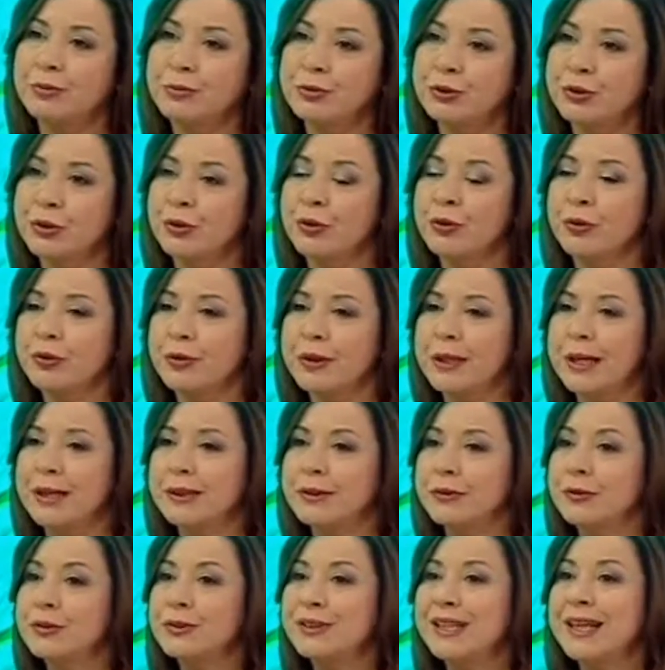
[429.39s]
Son günlerde
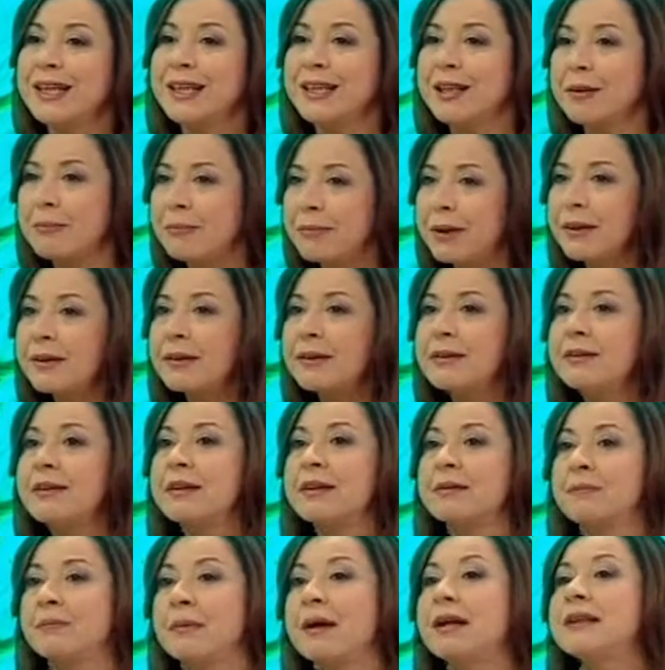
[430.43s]
özellikle
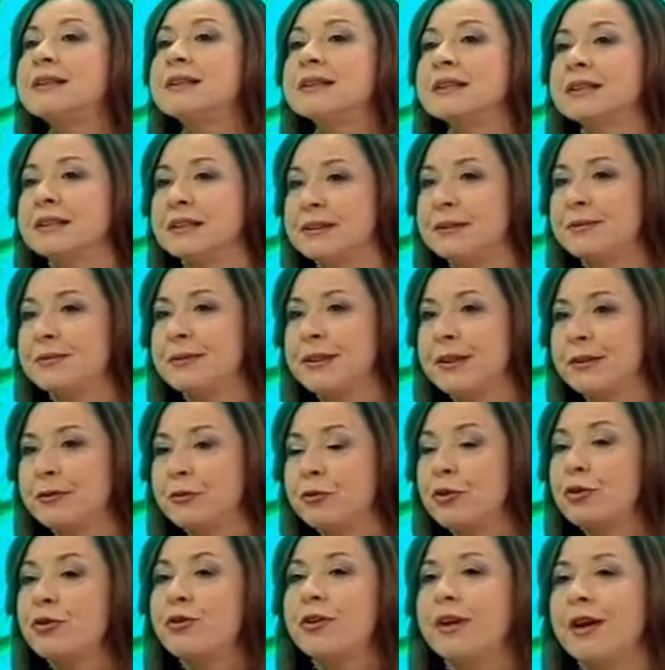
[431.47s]
medyatik bazı isimlerin
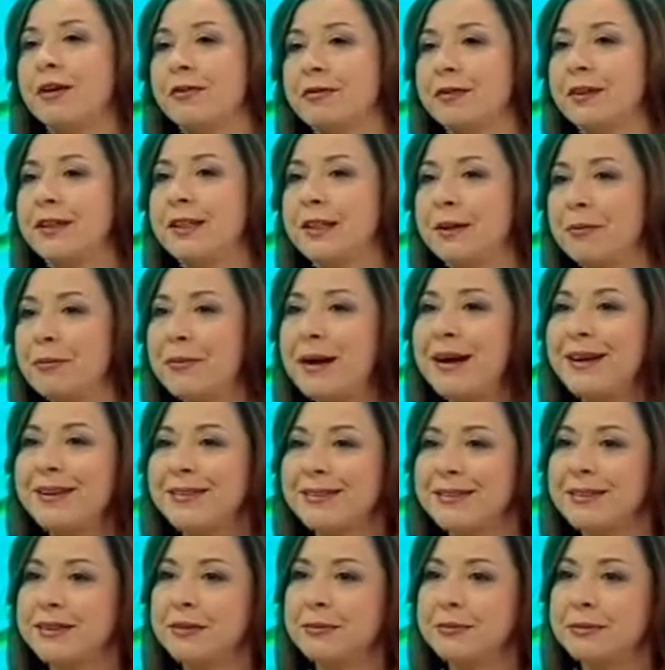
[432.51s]
fotoğraflarına
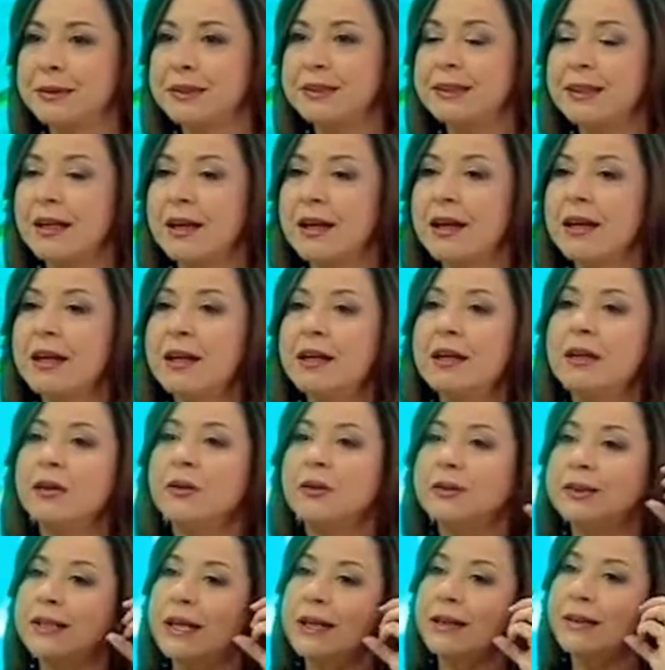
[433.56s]
baktığımızda
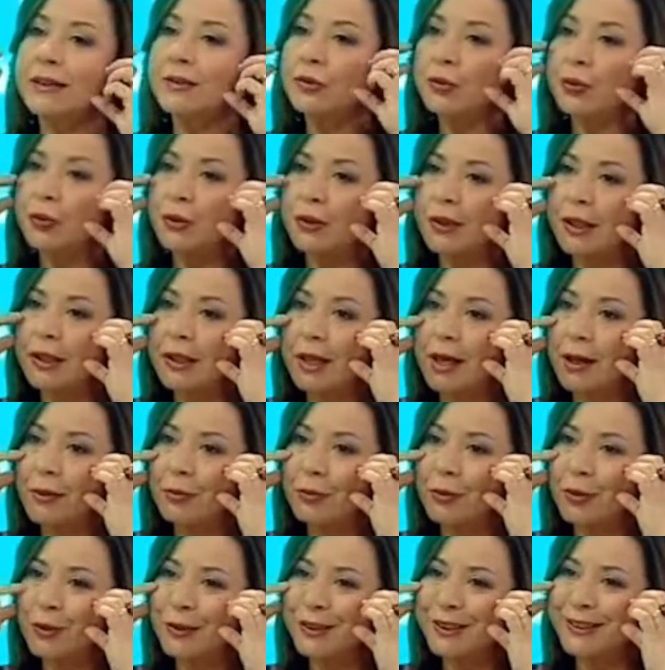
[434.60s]
özellikle şu yanak
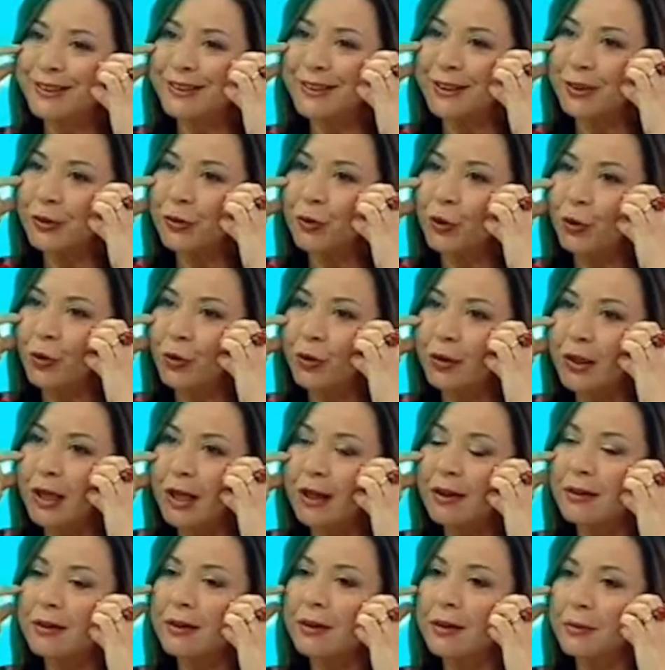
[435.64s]
bölgesine
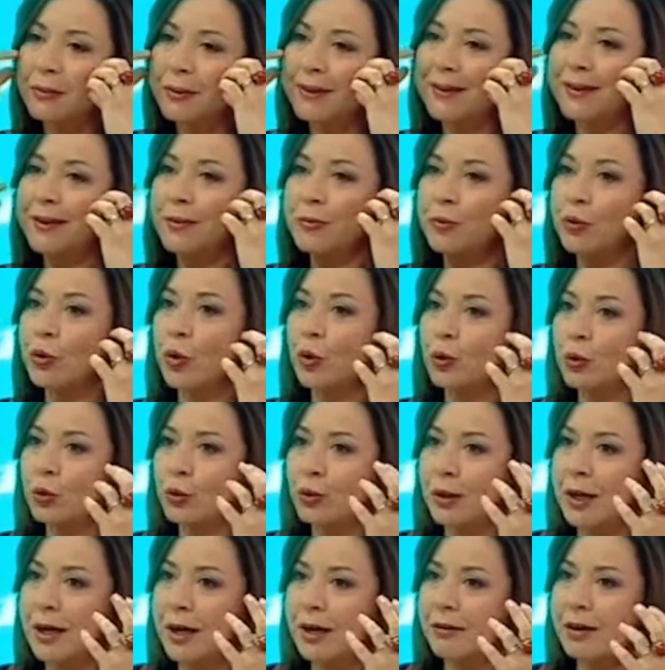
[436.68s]
konulan e, bir takım
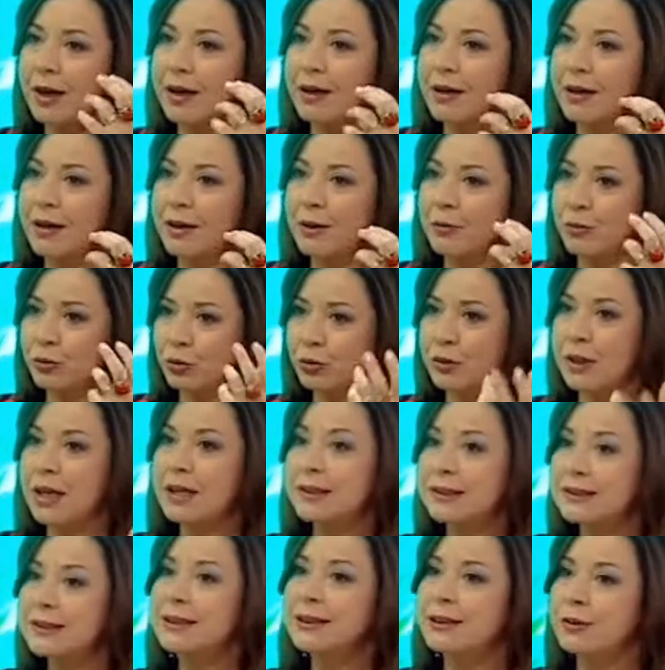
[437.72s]
dolgular var. Bunlar
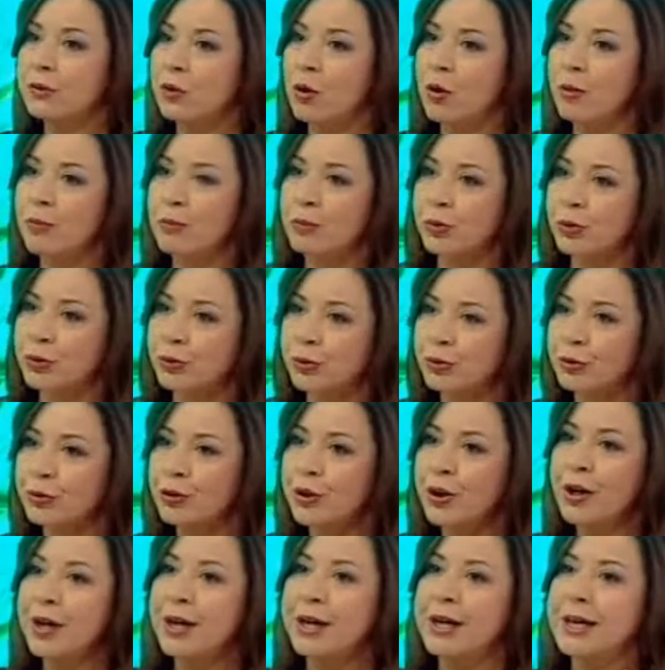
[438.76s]
silikon mudur?
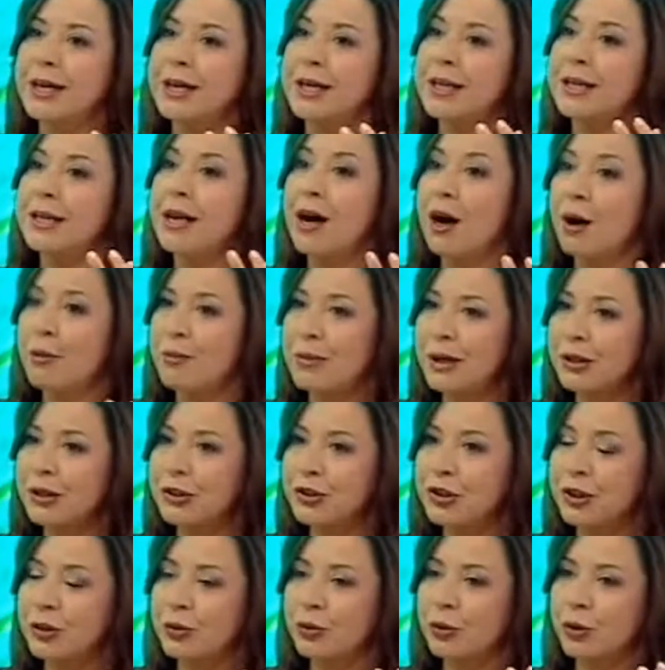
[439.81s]
E, ne
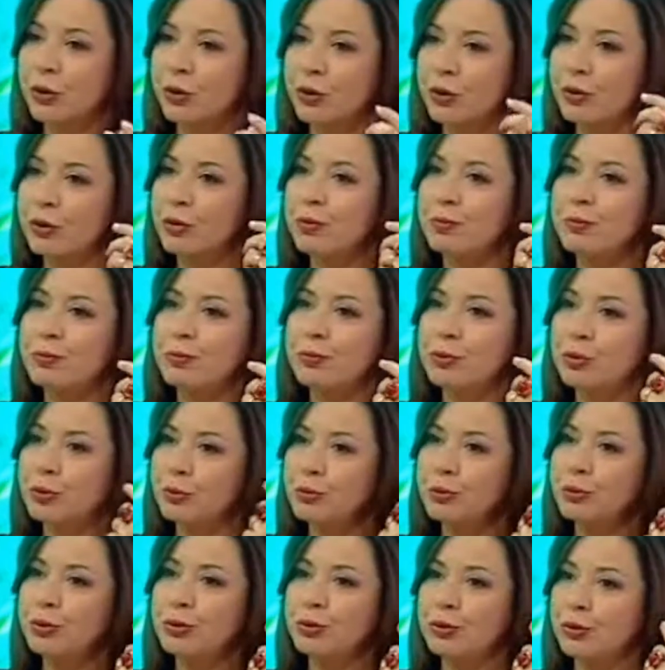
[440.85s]
amaçla konulur? Bu,
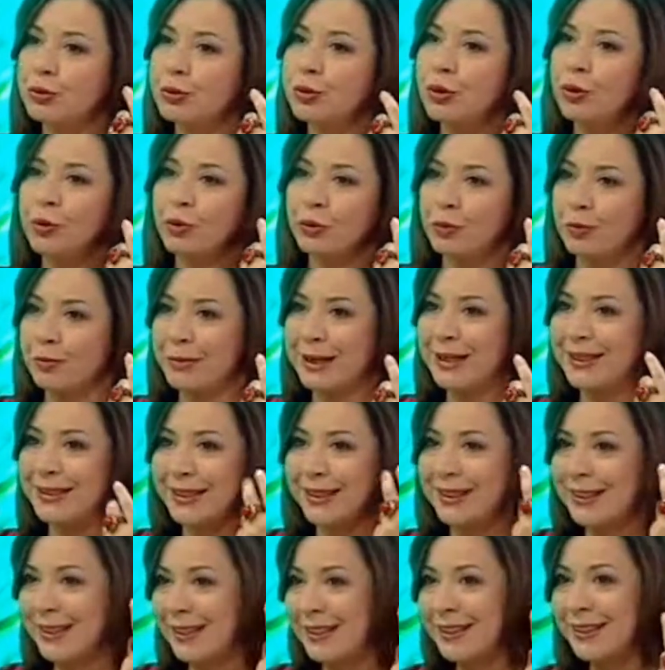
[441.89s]
bu tür dolgu
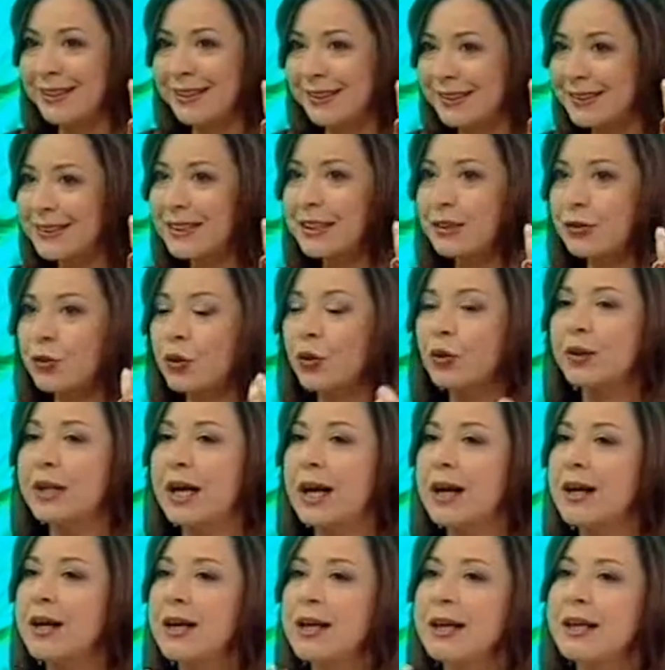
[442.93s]
maddeleri ya da silikonlar
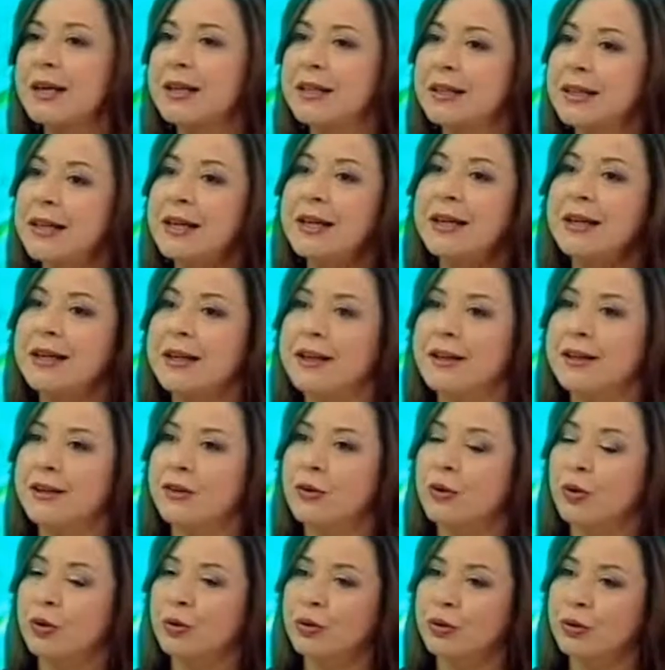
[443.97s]
nerelere
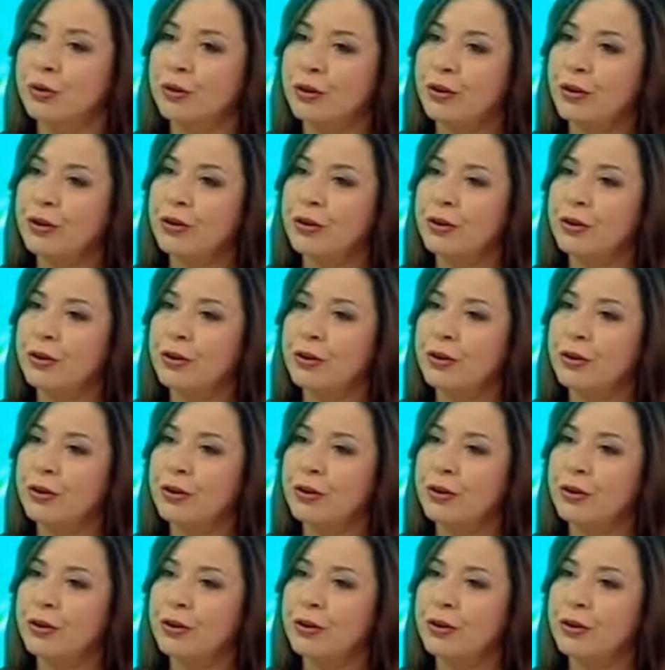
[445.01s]
konuluyor?